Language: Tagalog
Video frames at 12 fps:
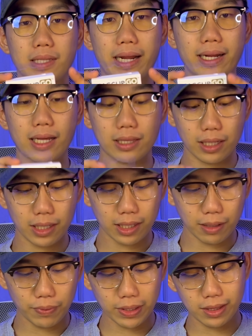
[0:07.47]
Try nating
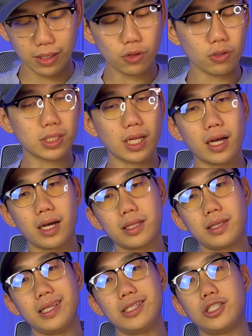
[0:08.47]
ikabit dito sa
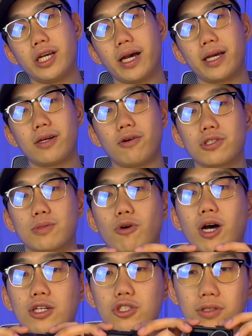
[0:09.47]
DJI Osmo
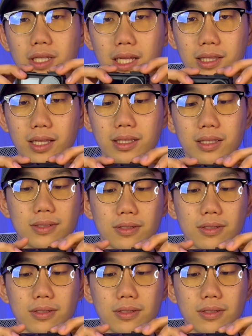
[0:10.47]
Action natin.